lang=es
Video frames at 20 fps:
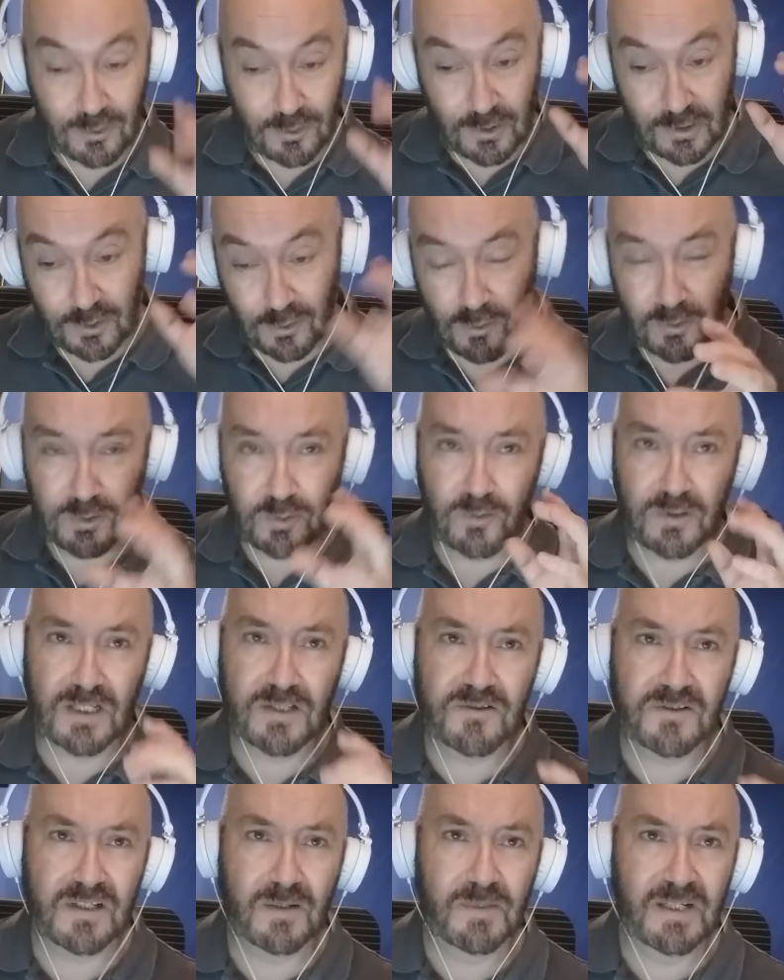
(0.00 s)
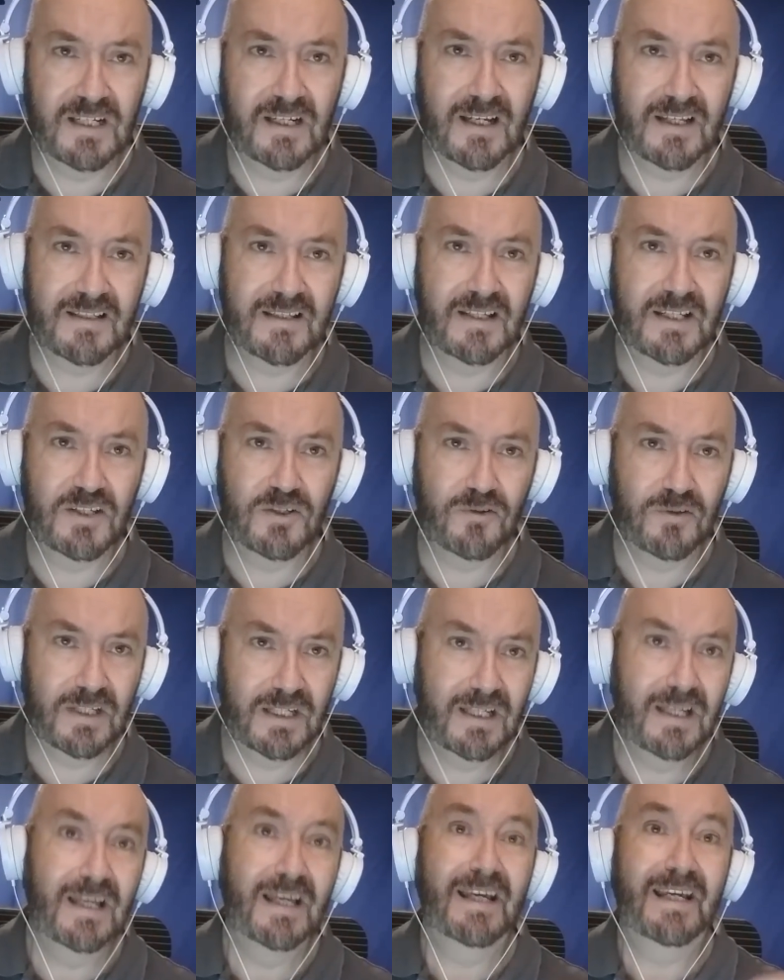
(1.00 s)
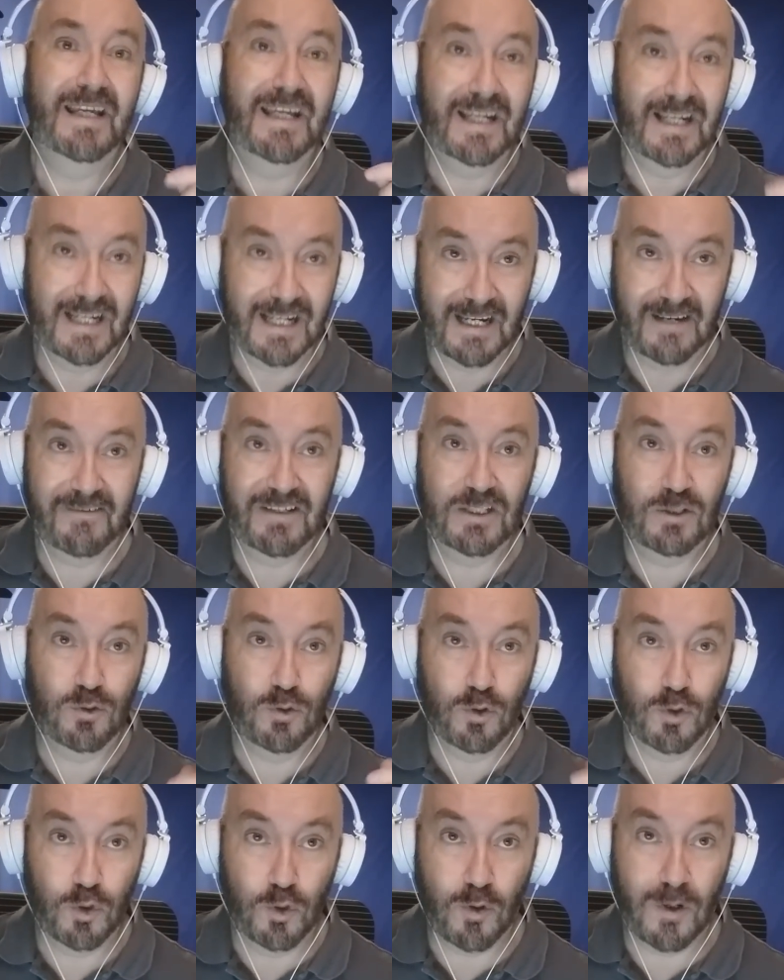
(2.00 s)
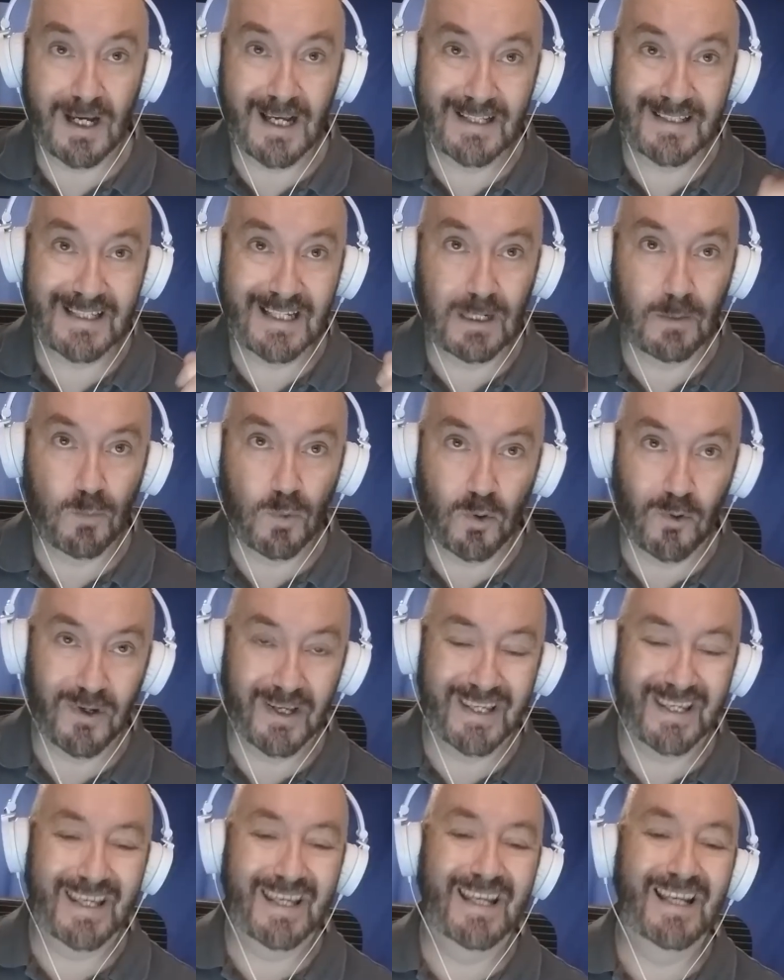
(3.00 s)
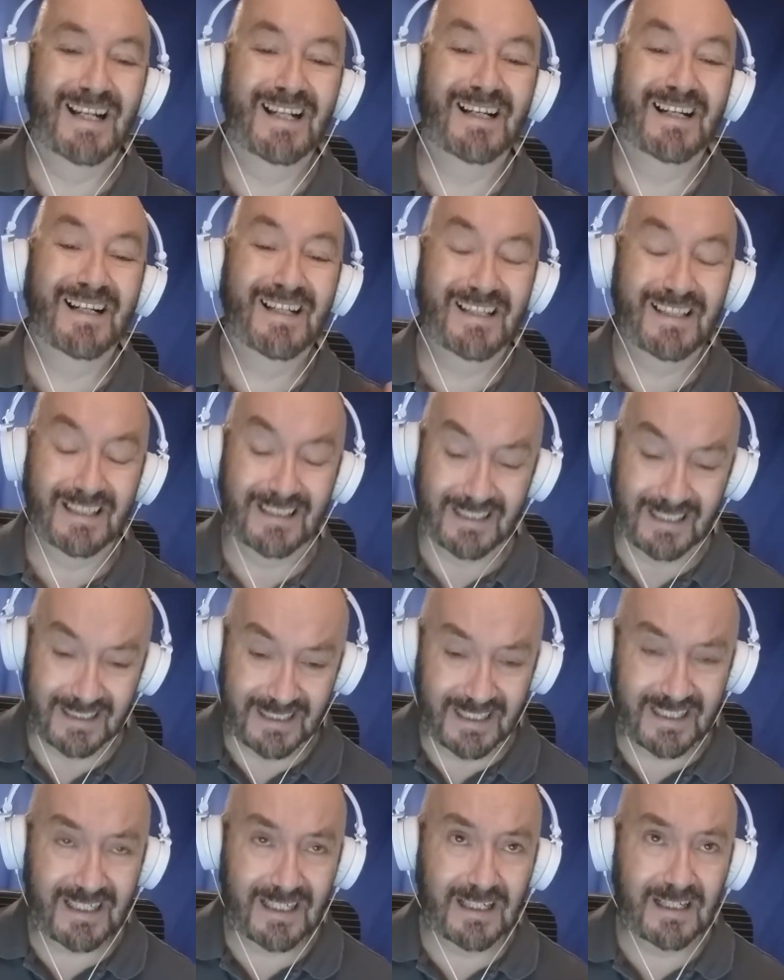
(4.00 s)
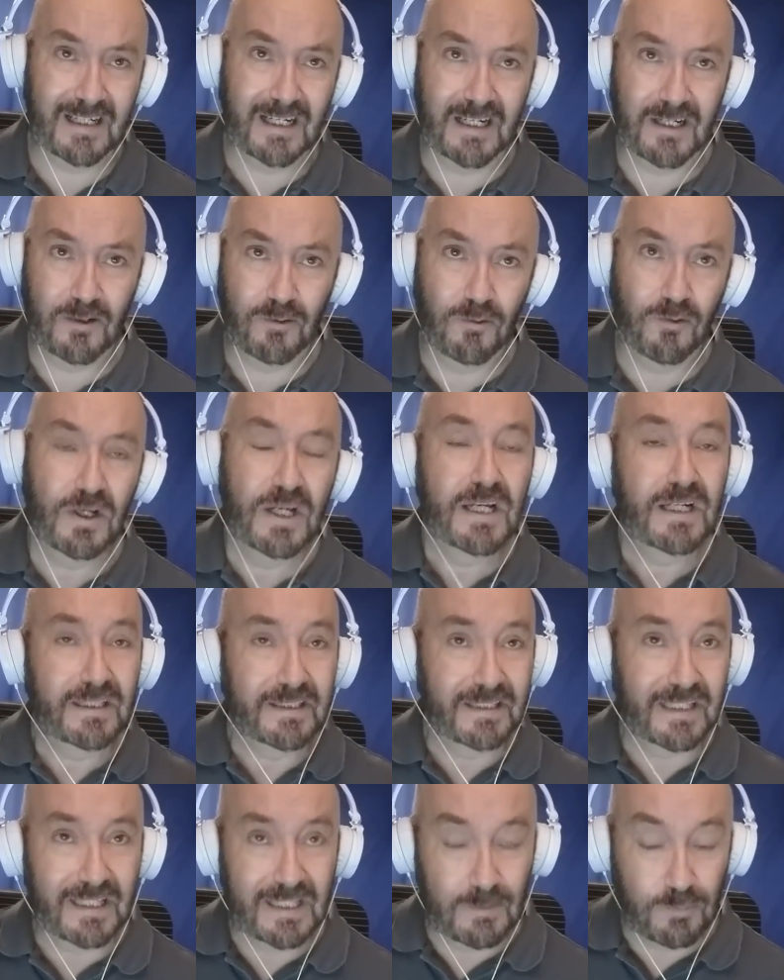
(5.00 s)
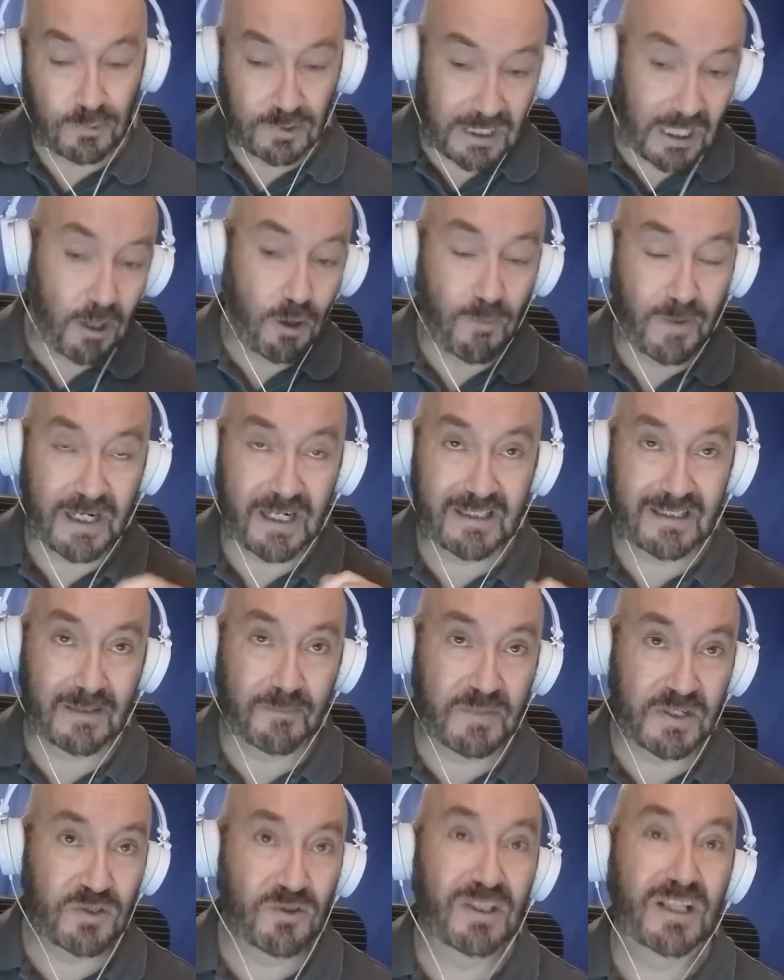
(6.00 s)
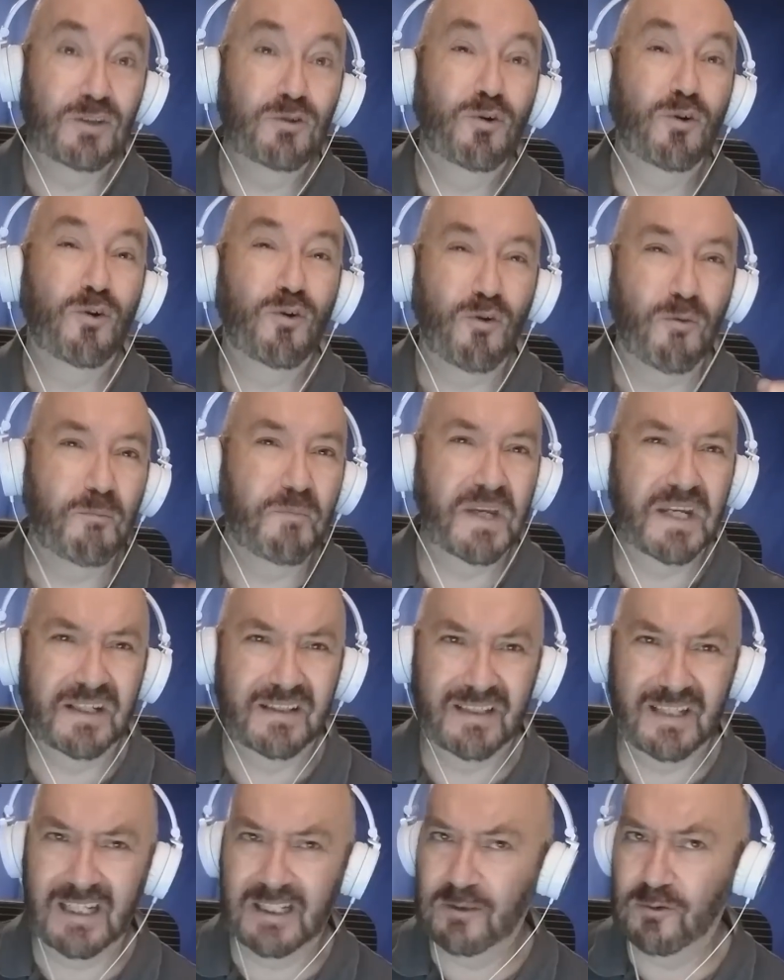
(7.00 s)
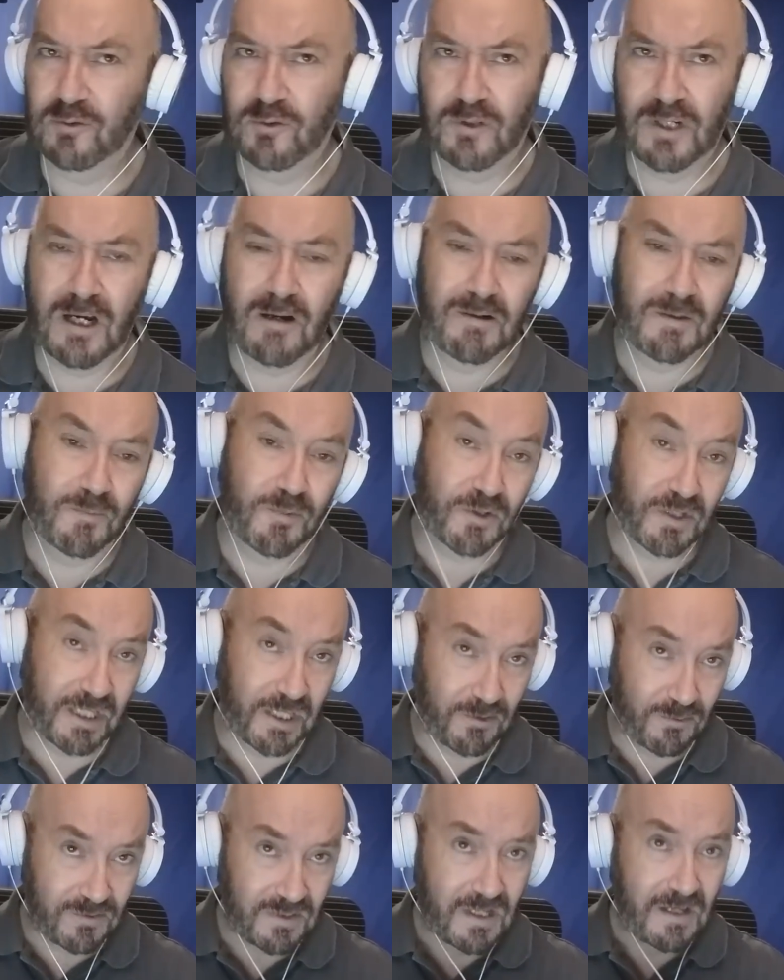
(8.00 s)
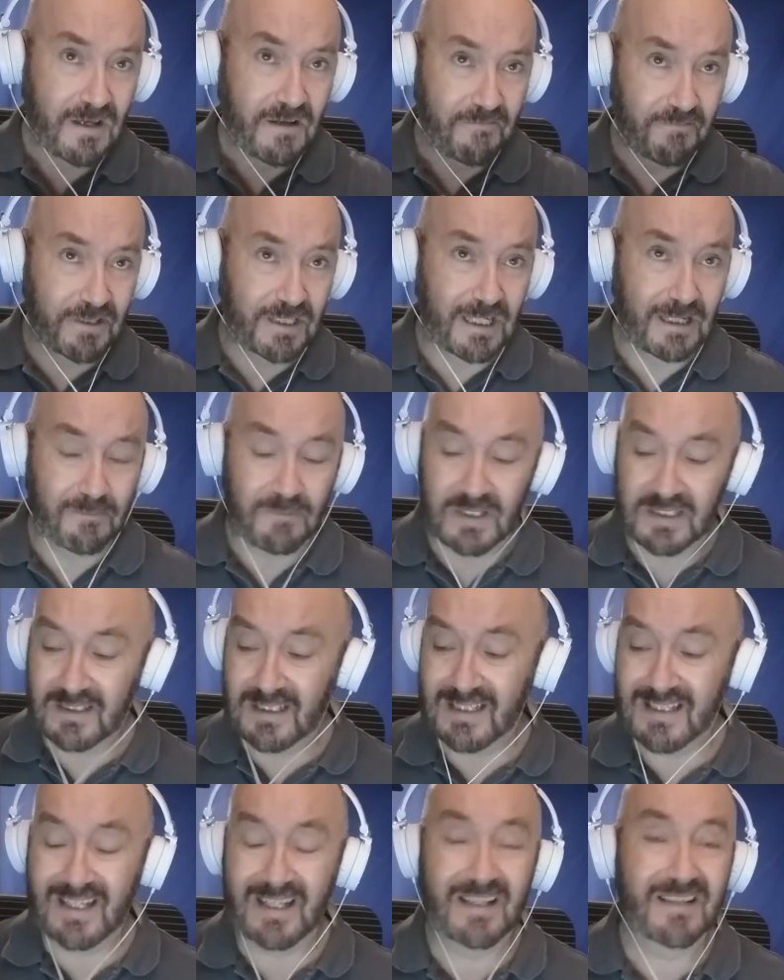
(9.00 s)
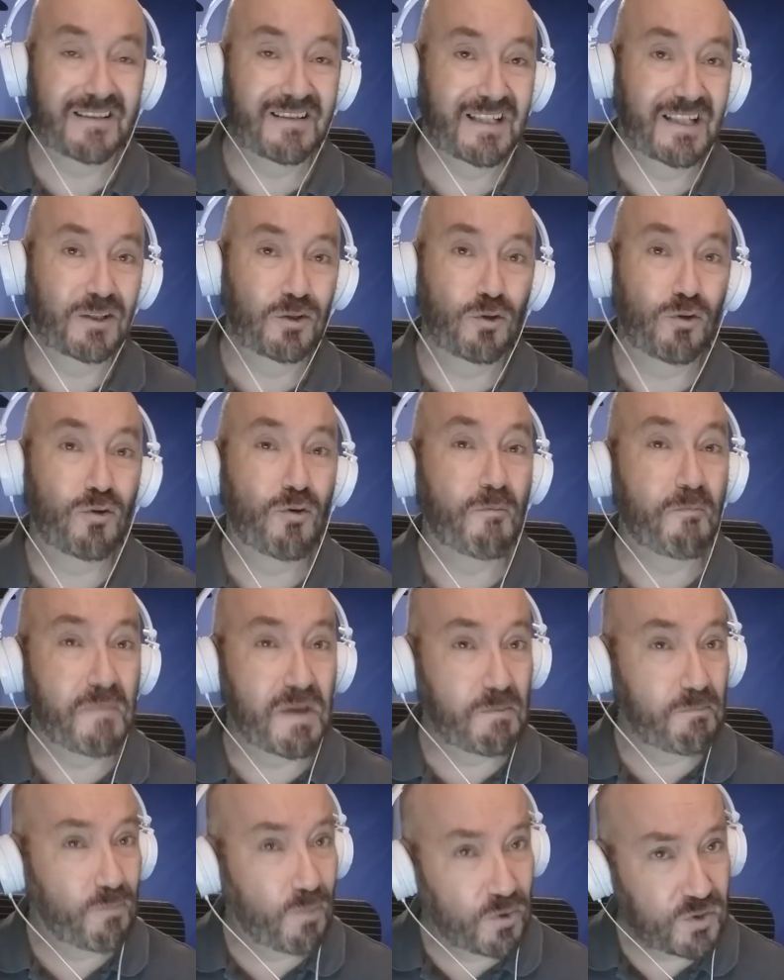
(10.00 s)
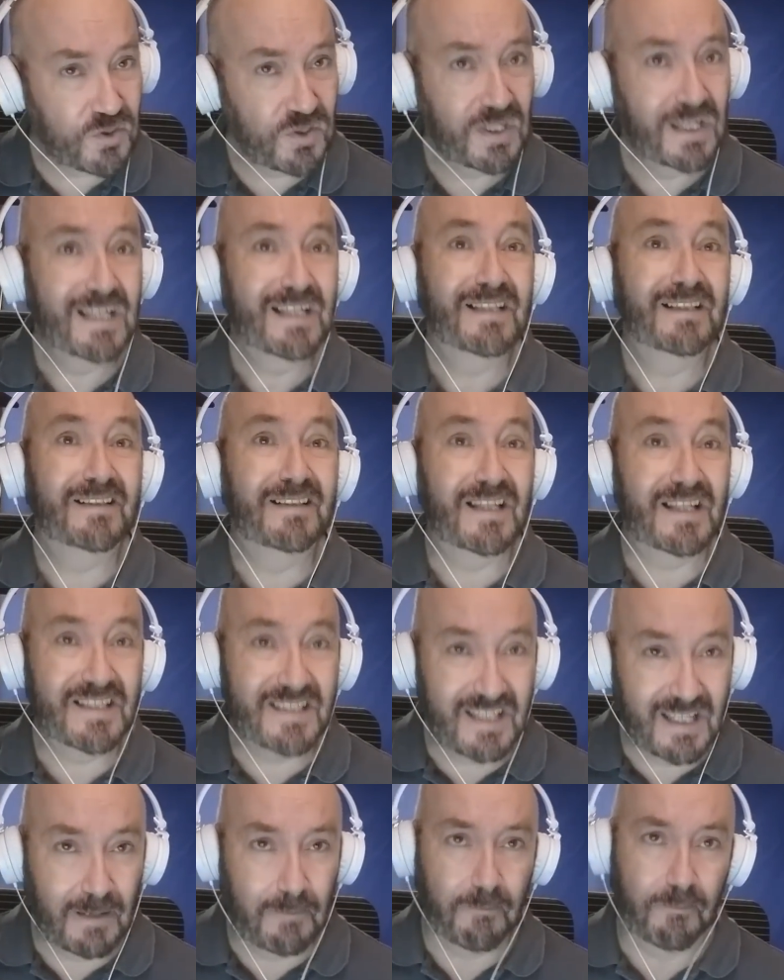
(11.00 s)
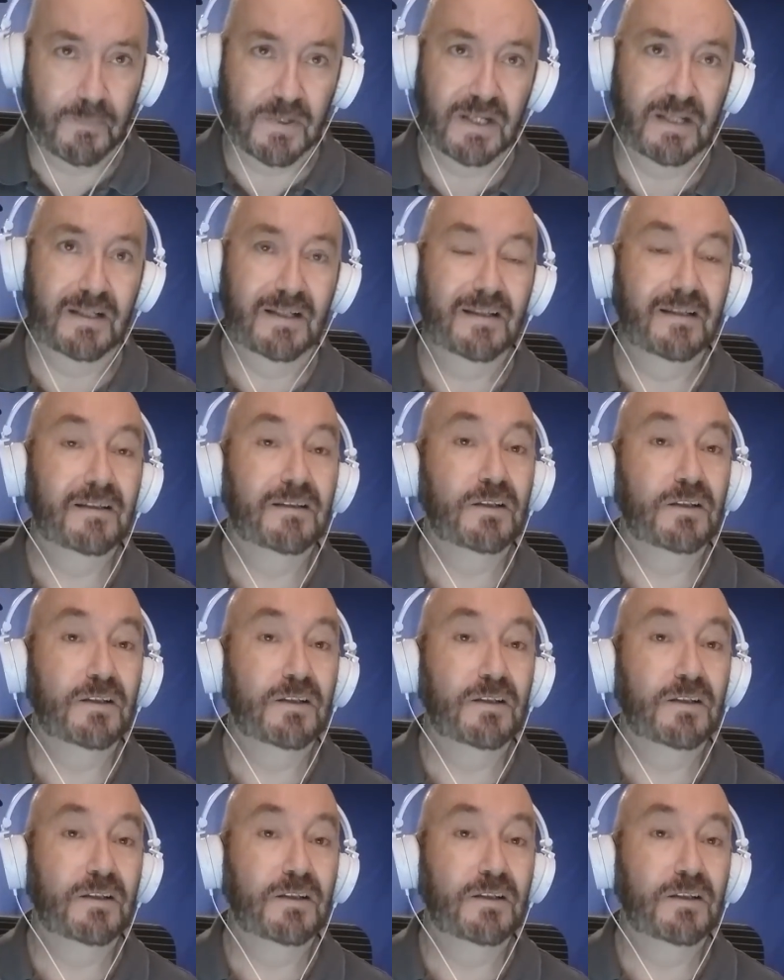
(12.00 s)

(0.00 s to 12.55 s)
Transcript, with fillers: en, todos estos casos se aplica ese dicho de el hábito no hace al monje, el tener el cargo de diputado para estas personas no los convierte en honorables porque ellos finalmente siguen siendo los mismos de siempre